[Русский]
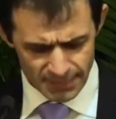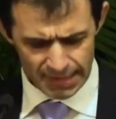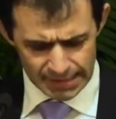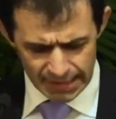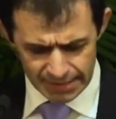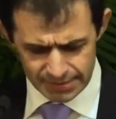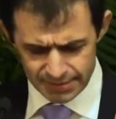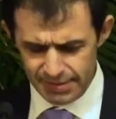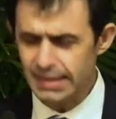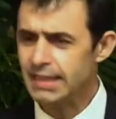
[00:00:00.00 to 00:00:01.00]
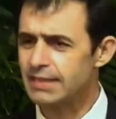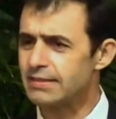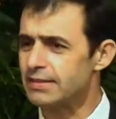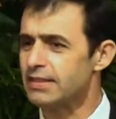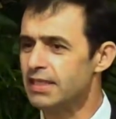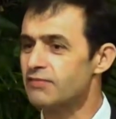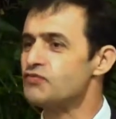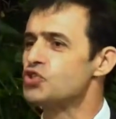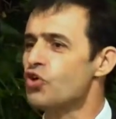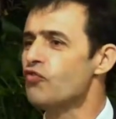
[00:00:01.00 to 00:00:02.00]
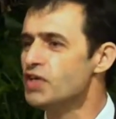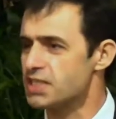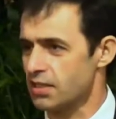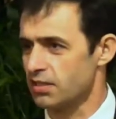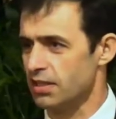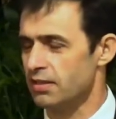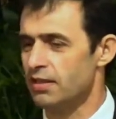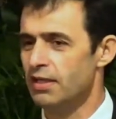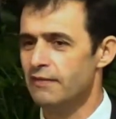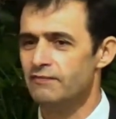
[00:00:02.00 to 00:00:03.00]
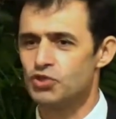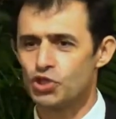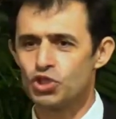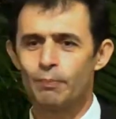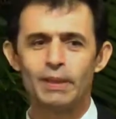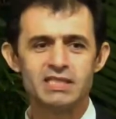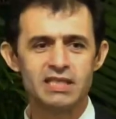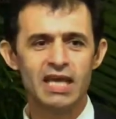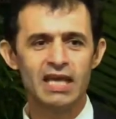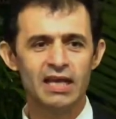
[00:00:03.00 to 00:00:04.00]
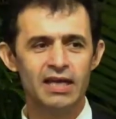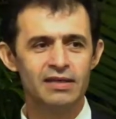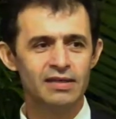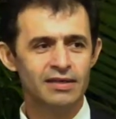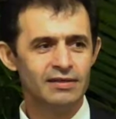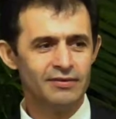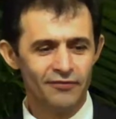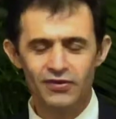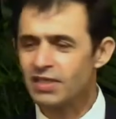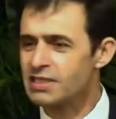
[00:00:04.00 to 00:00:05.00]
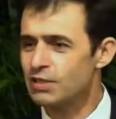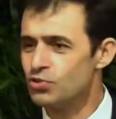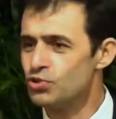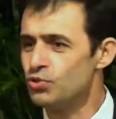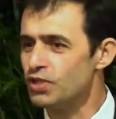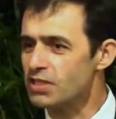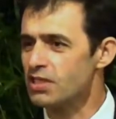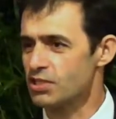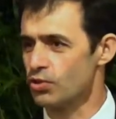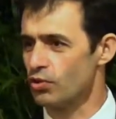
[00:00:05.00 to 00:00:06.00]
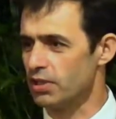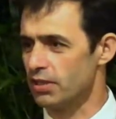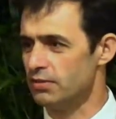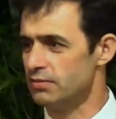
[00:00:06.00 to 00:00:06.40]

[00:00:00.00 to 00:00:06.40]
нет, нет, нет, все высохло. Все, что посеяли, выросло чуть-чуть и засохло.